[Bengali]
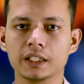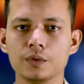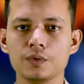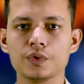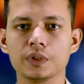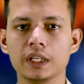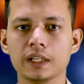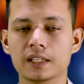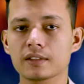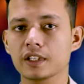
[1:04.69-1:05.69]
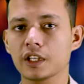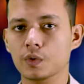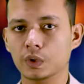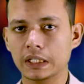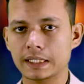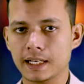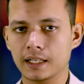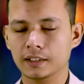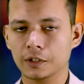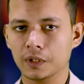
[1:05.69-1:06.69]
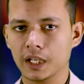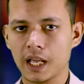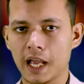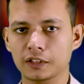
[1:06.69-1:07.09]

কেউ যদি রাজনীতি করতে চান তাহলে